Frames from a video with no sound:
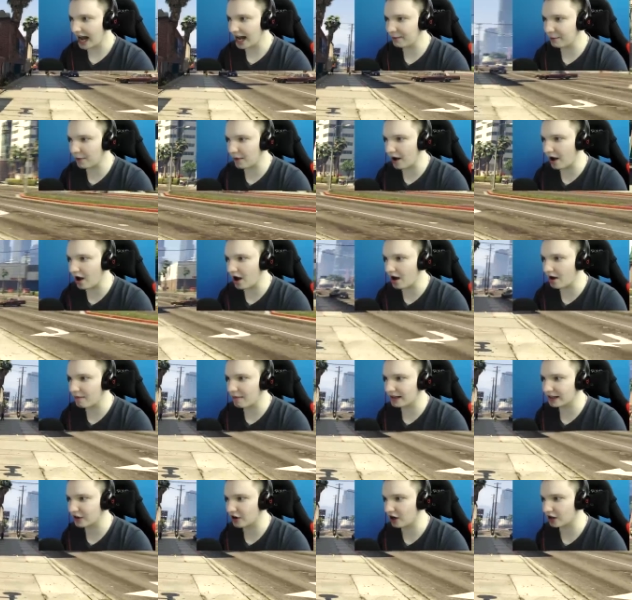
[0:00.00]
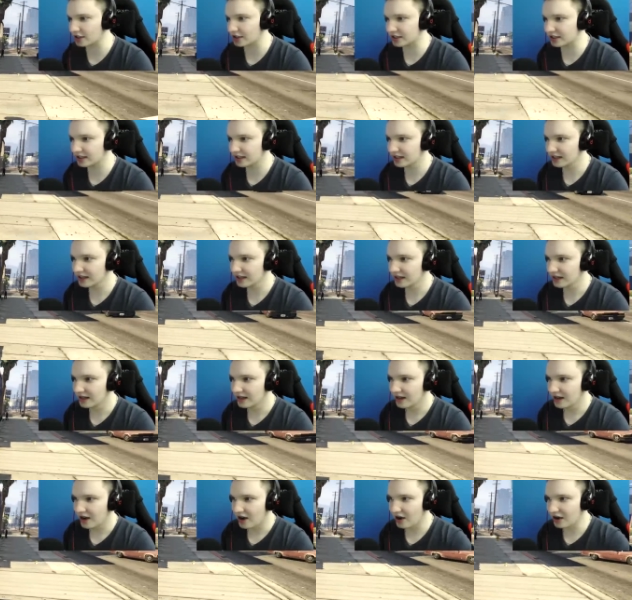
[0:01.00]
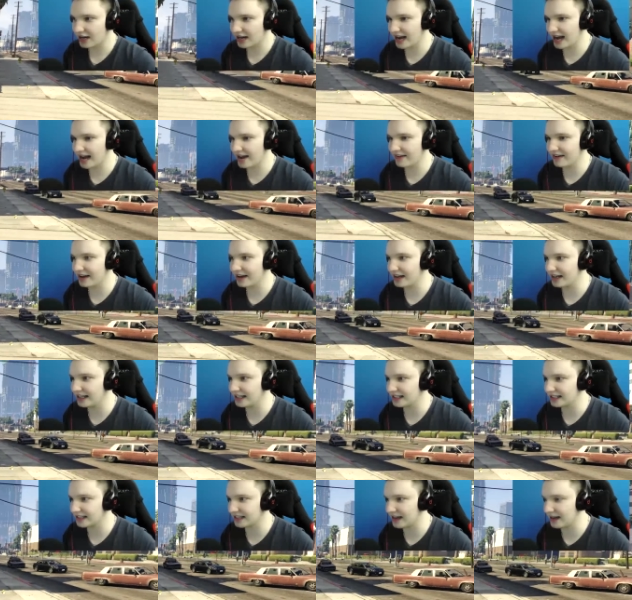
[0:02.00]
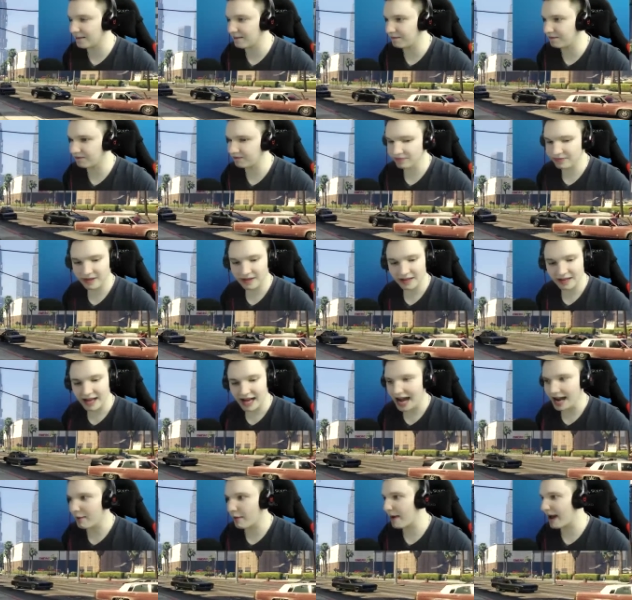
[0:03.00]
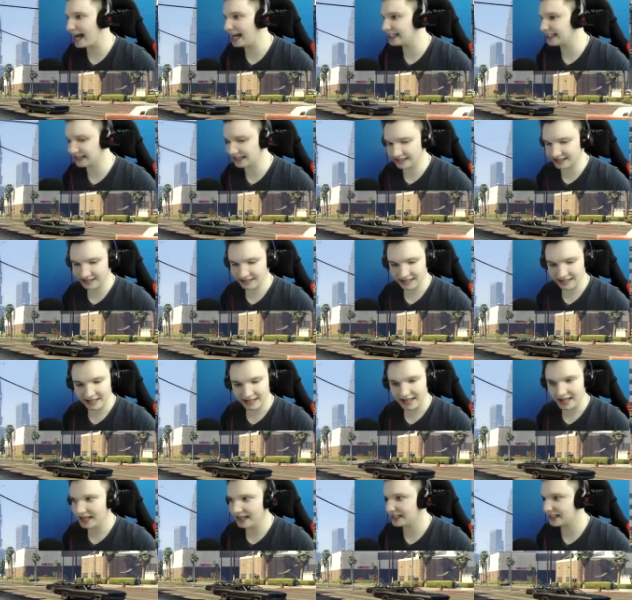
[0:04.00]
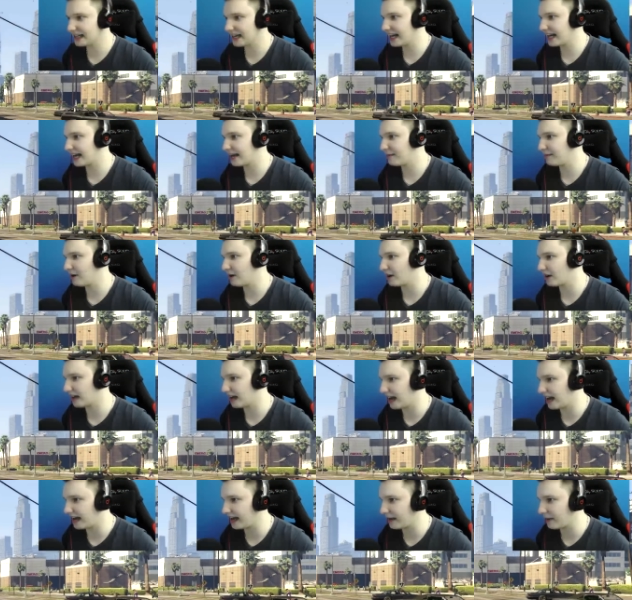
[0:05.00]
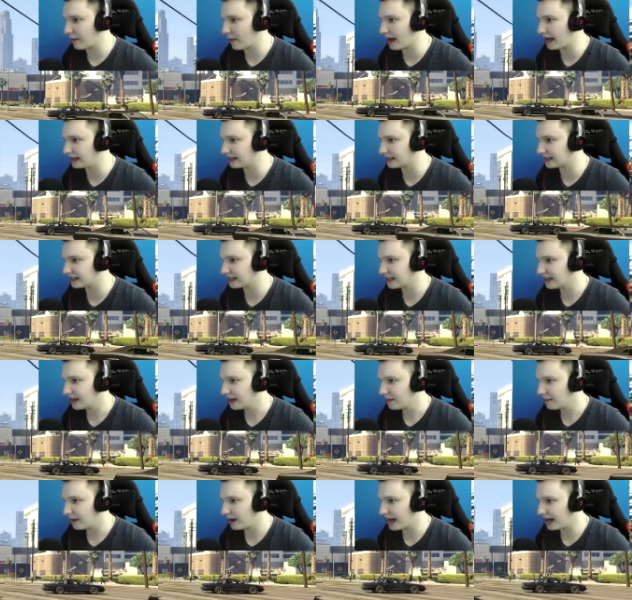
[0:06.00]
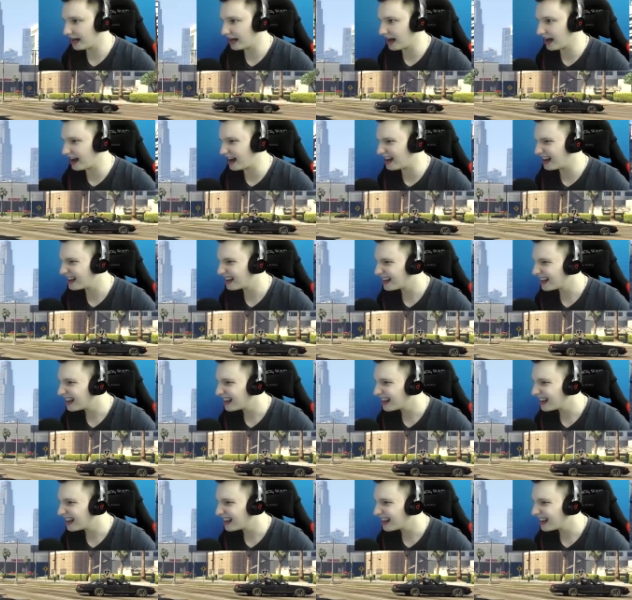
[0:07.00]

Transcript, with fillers: I don't... Oh mein Gott. Okay, ich, ähm... Ein Moment. Ich, äh, kann... Okay, ein Moment. Player.